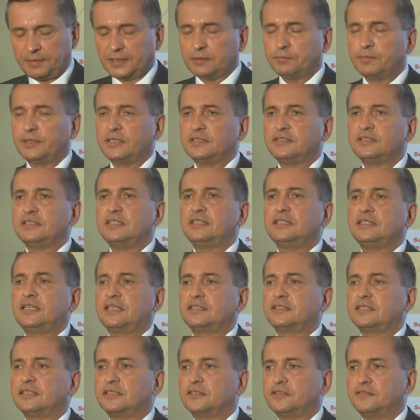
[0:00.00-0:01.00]
pan prezydent
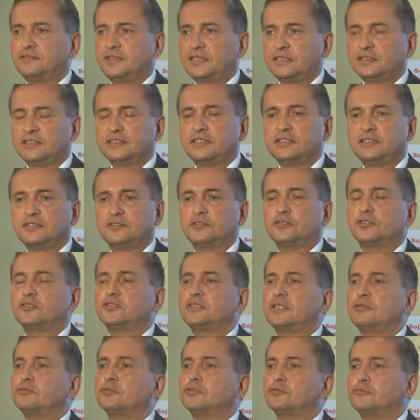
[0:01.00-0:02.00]
Jacek Kowalski
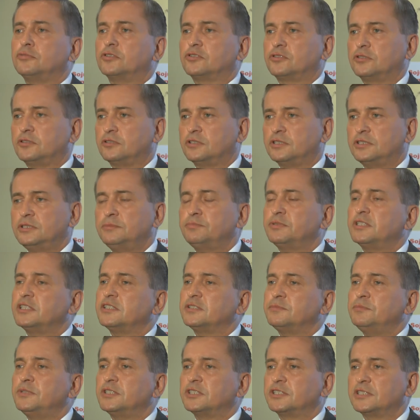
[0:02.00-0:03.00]
został zgłoszony
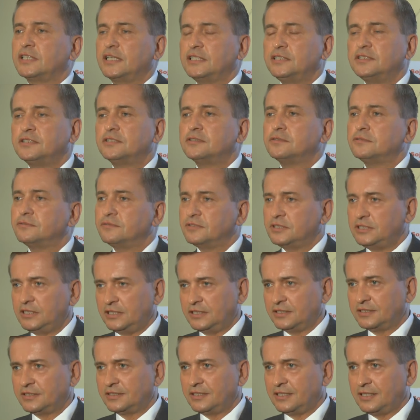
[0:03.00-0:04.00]
przez mieszkańców
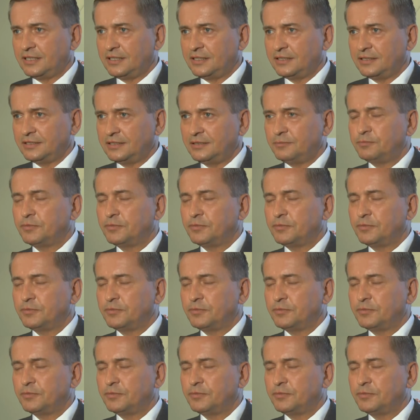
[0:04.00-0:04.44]
Gniezna